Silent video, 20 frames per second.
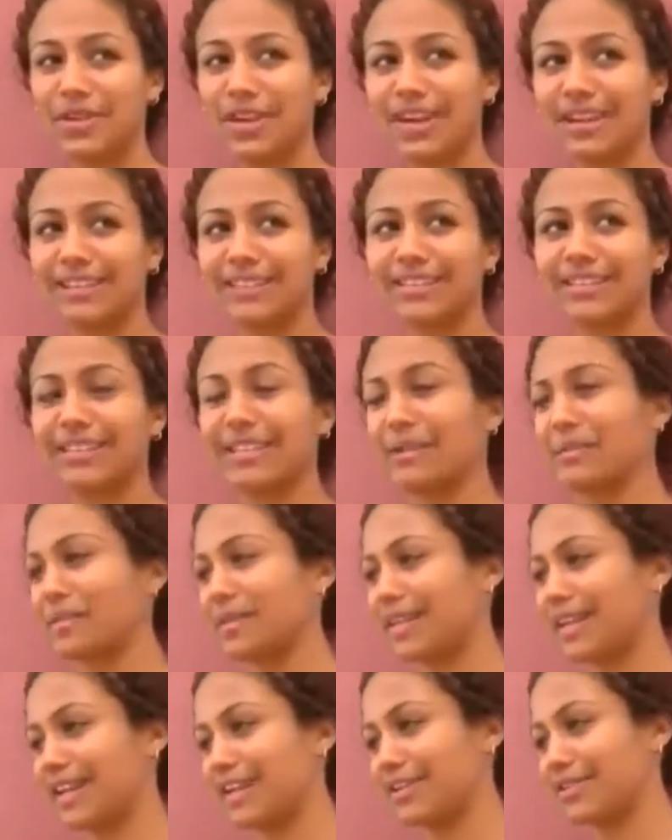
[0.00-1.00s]
estudiando,
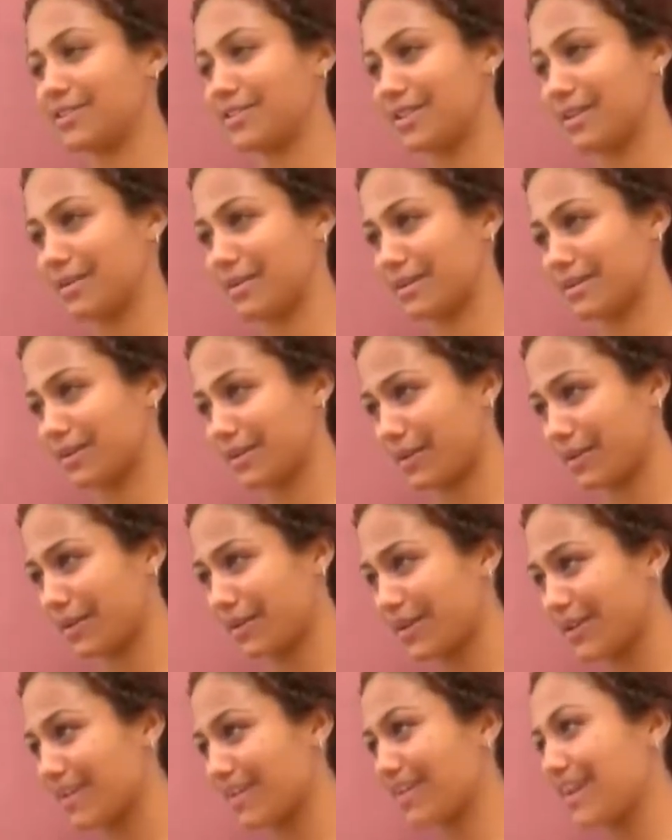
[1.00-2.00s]
terminar el
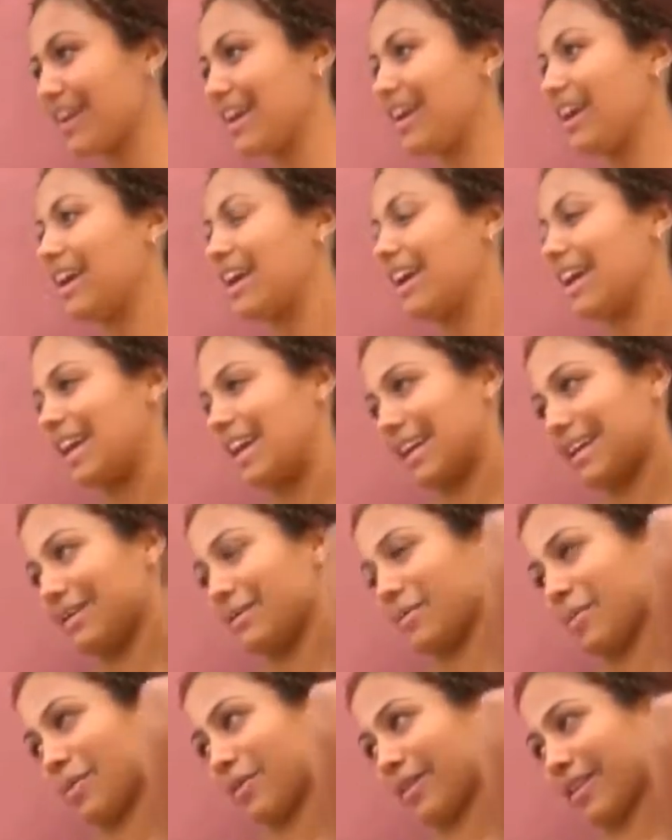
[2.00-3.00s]
conservatorio
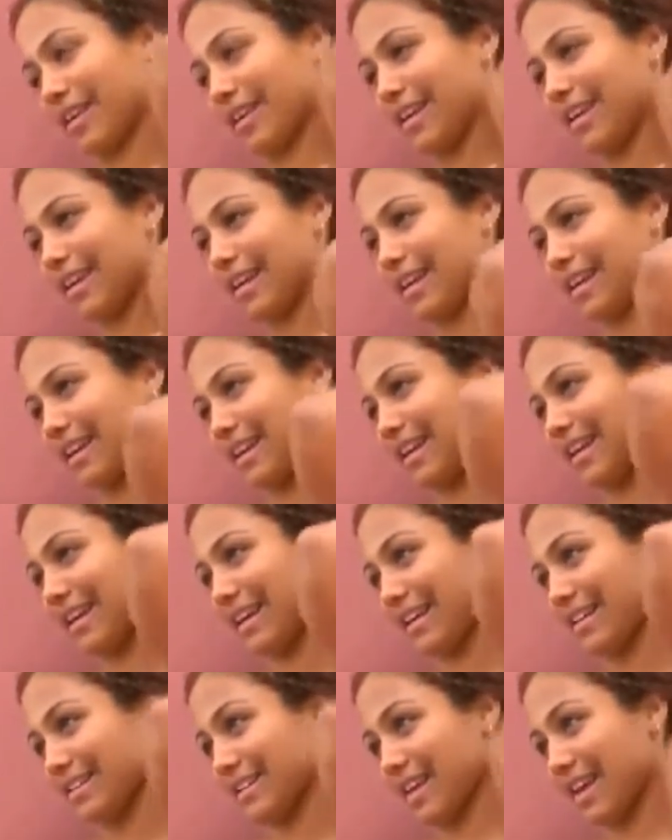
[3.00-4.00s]
y poder
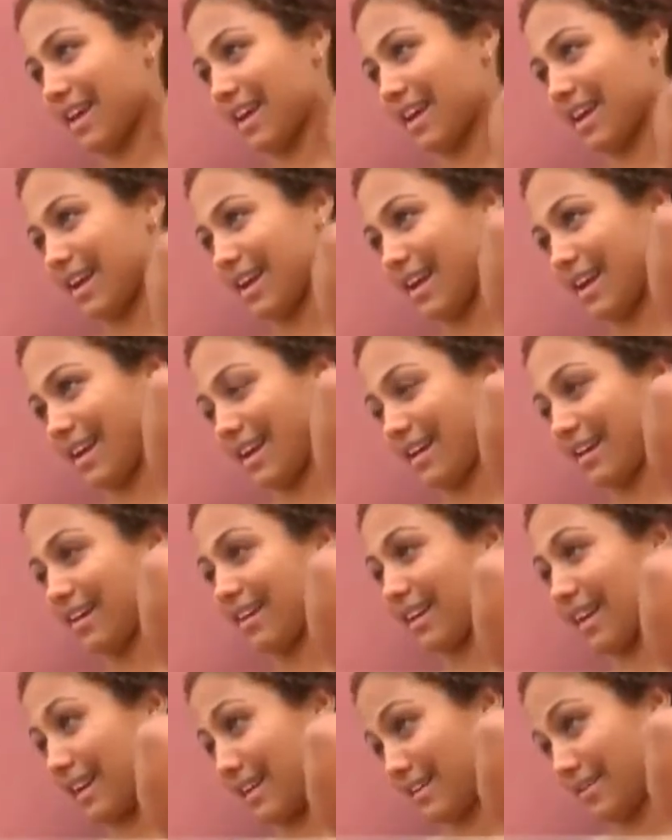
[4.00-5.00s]
ingresar
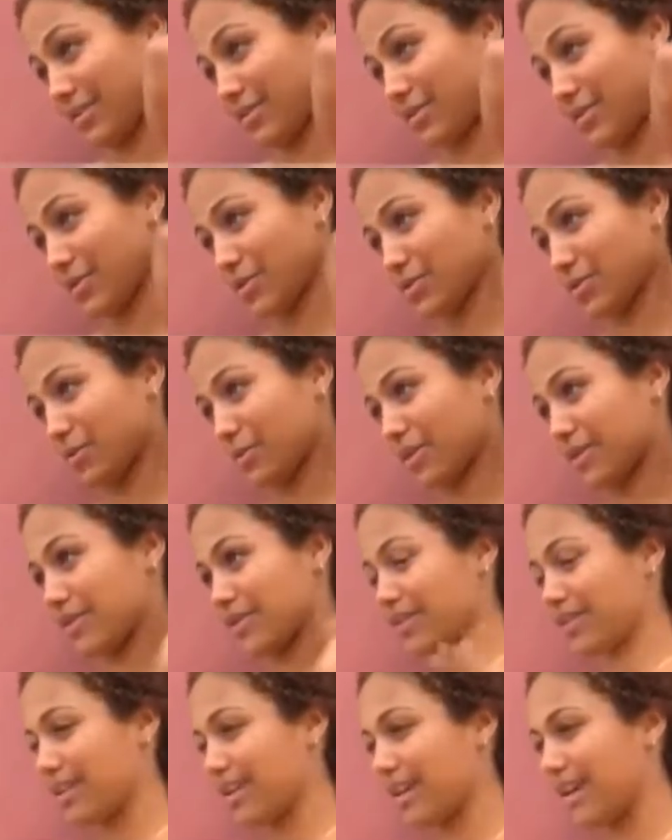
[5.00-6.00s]
a, al Instituto
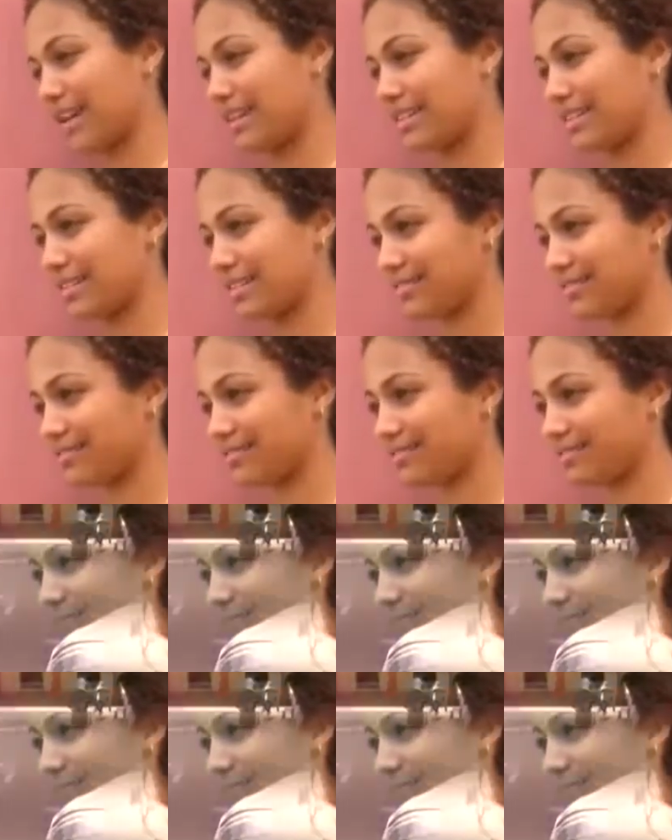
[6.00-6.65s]
Superior de Arte.